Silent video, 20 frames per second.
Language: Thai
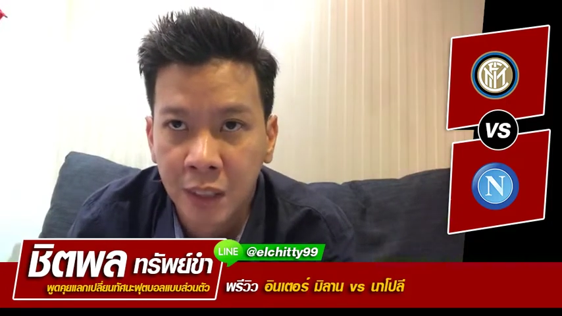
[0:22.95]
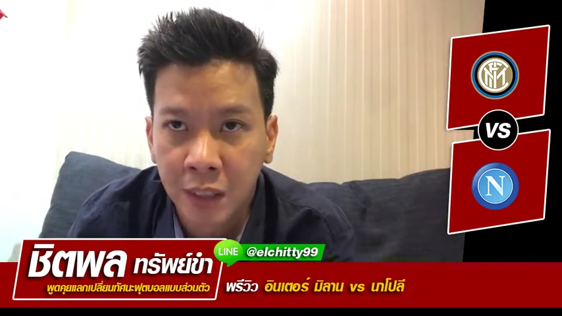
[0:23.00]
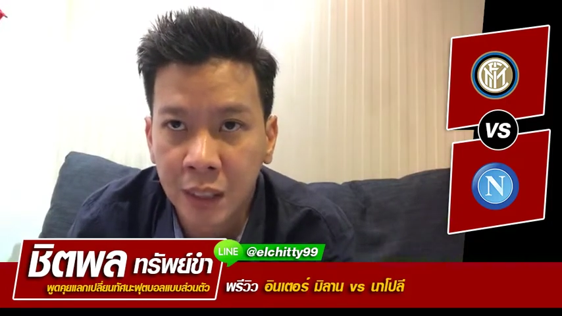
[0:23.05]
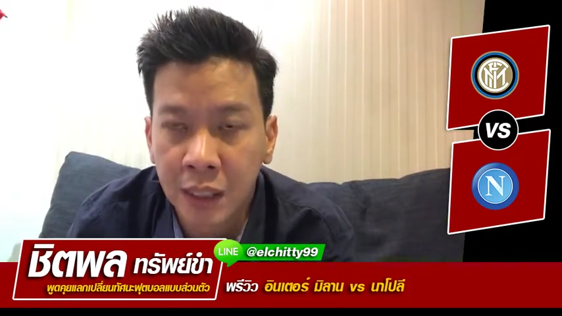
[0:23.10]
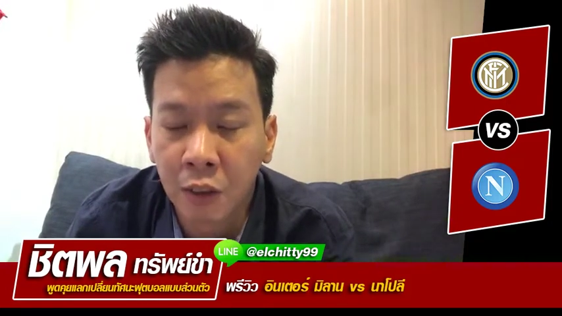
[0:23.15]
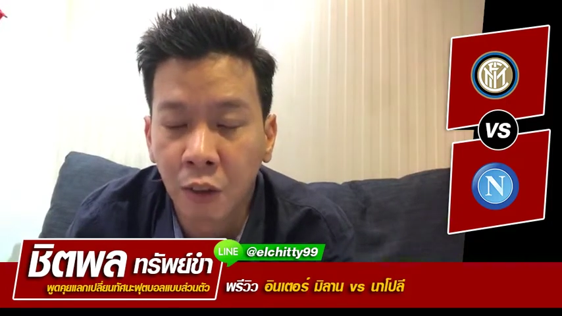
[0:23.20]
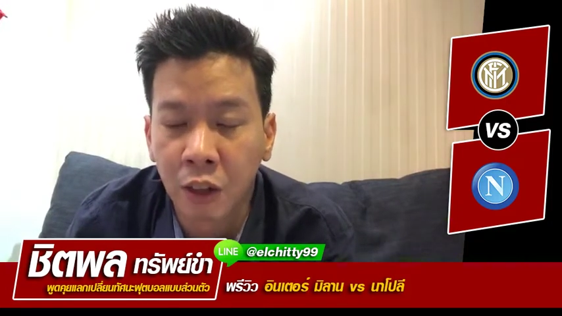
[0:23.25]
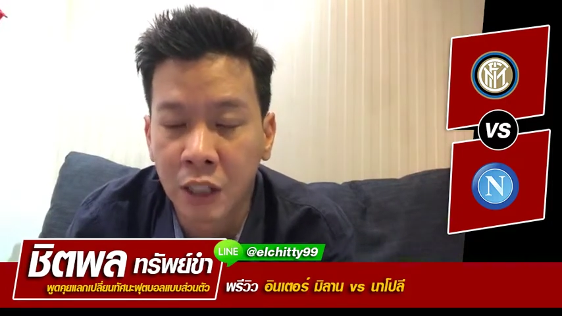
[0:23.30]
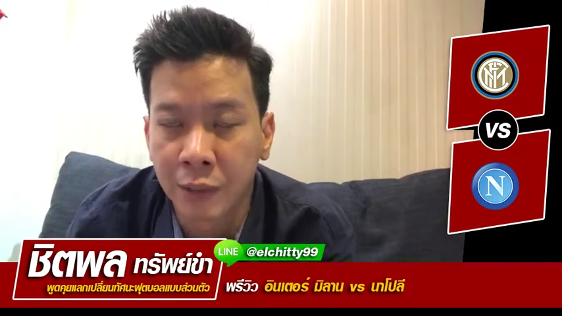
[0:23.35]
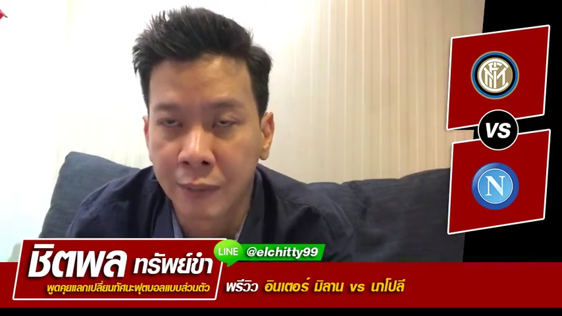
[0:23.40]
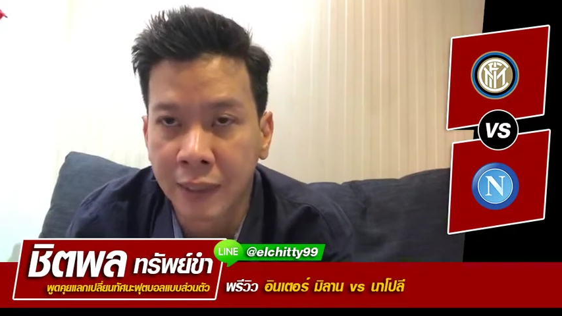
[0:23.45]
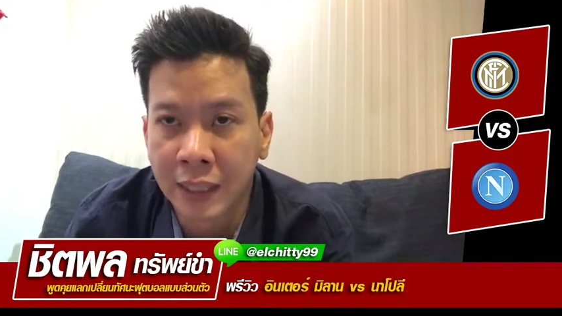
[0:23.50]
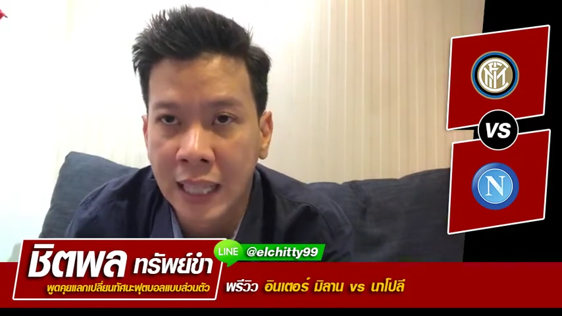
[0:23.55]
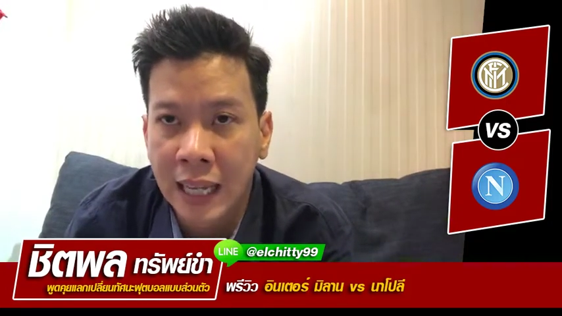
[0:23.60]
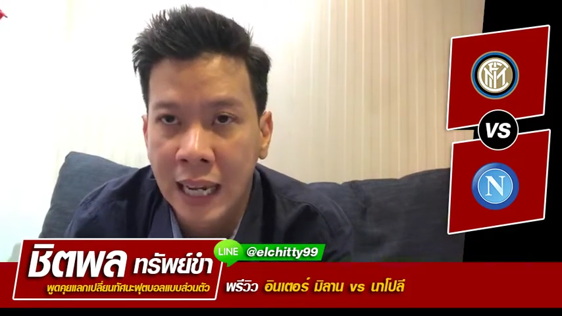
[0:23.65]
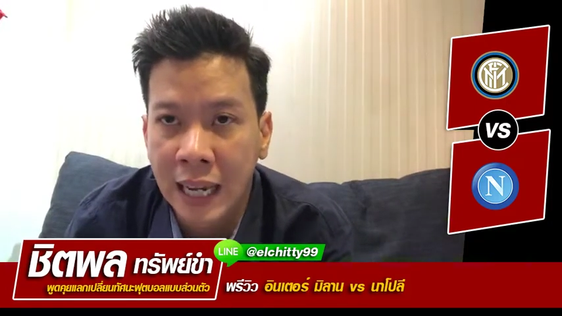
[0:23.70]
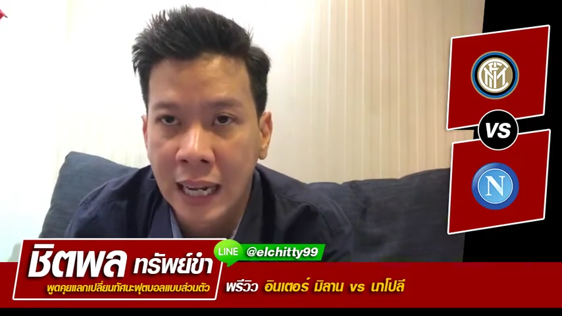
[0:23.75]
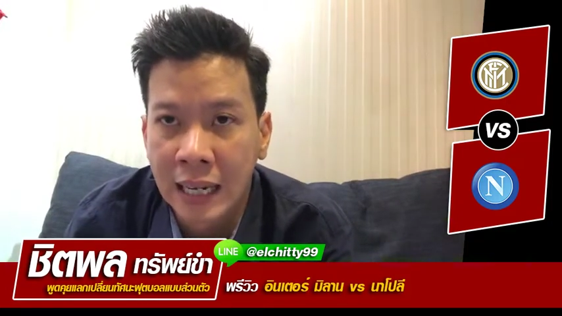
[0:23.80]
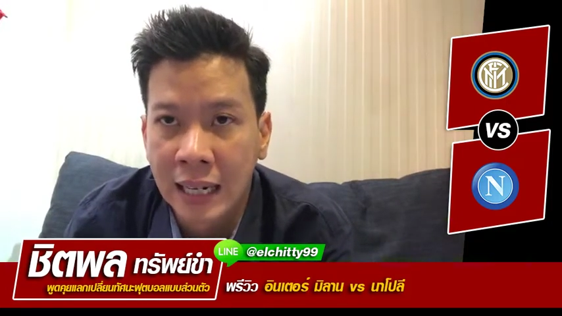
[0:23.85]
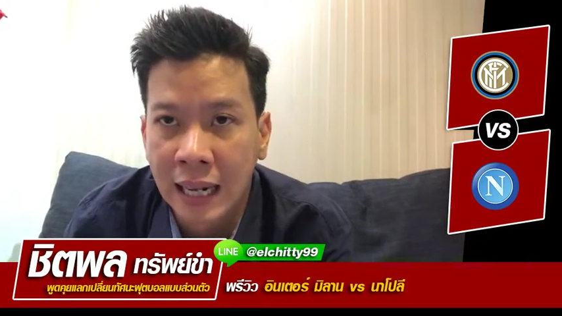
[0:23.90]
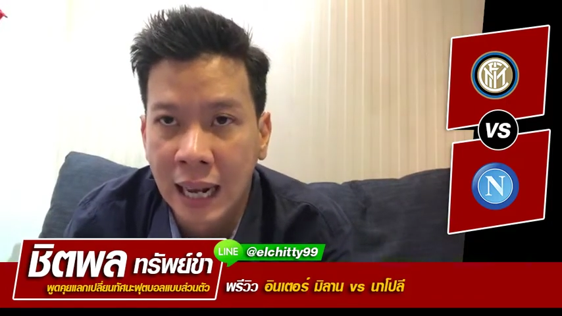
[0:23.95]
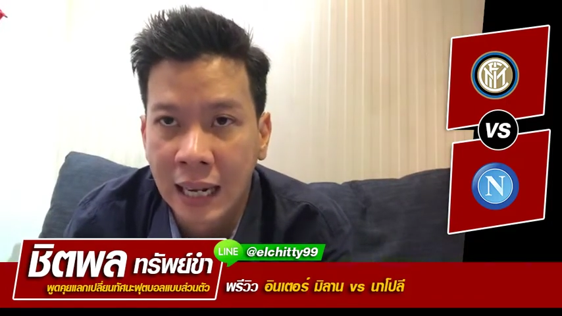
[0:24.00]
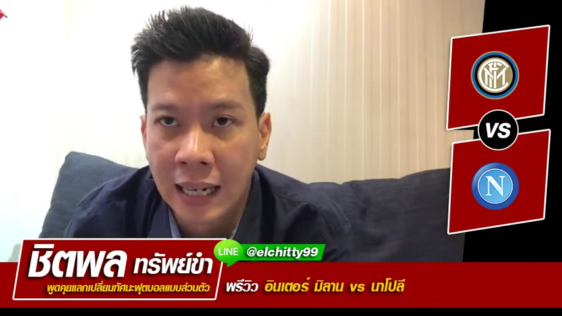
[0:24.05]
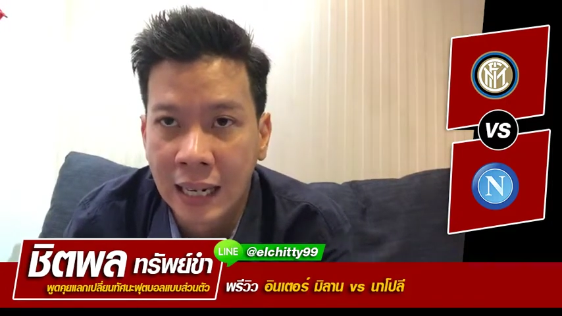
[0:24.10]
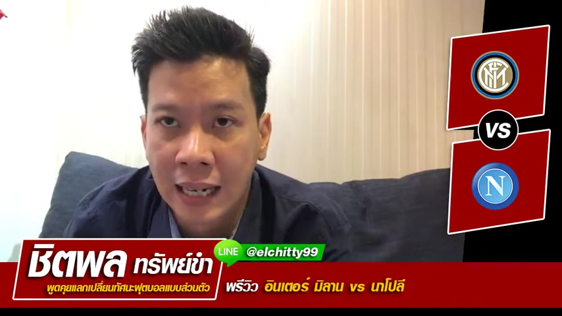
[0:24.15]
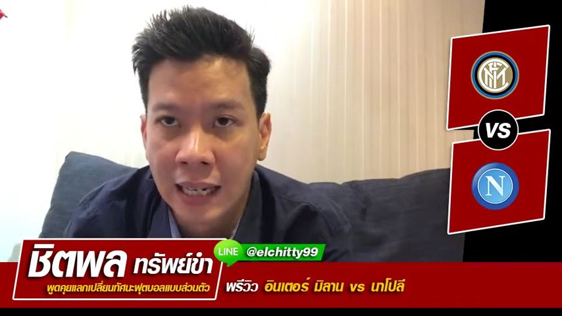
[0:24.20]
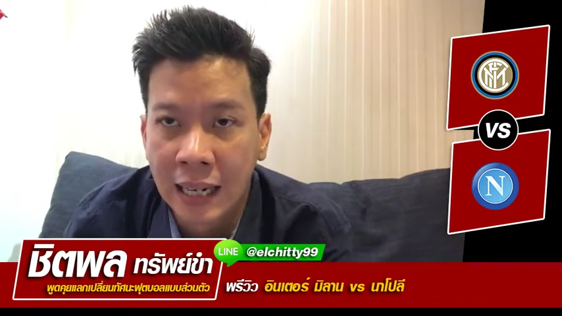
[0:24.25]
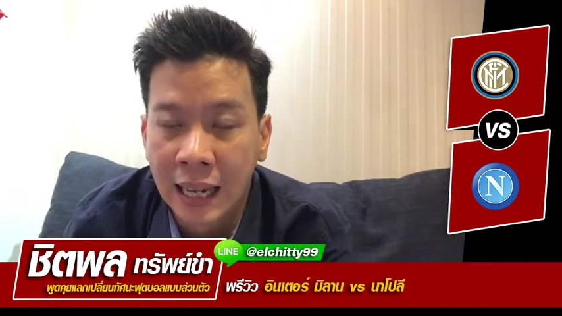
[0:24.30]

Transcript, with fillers: ซึ่งกว่าจะไปเตะกันใน